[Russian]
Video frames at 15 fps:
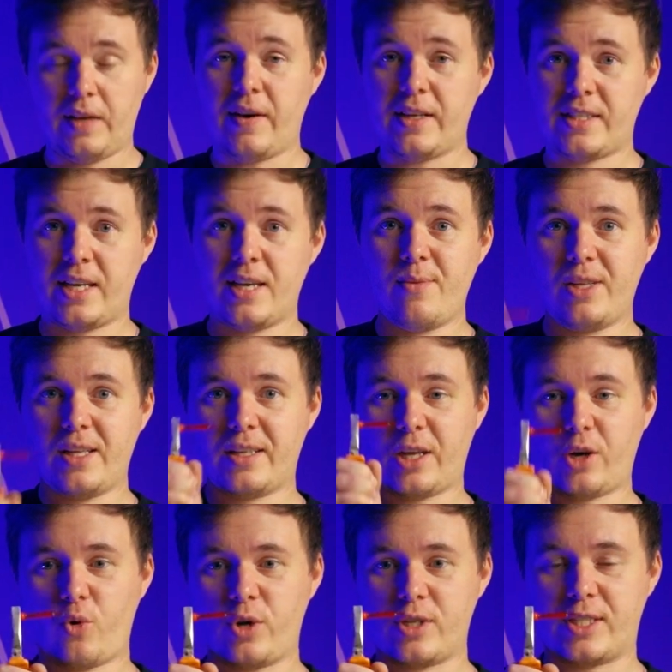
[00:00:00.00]
Давайте именно
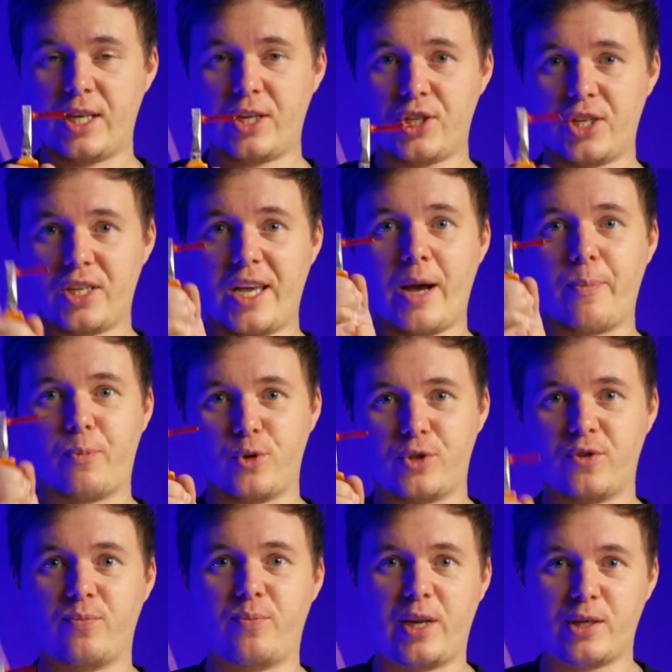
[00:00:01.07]
такой стержень и
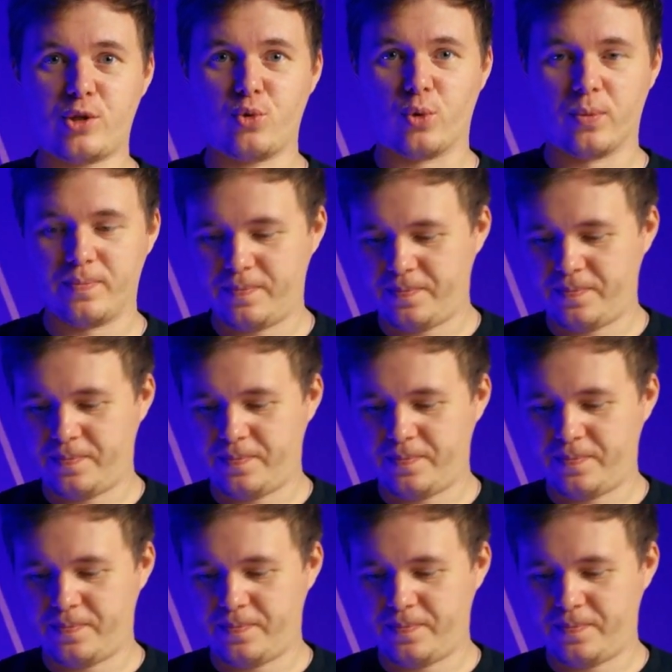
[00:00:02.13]
опустим в белизну.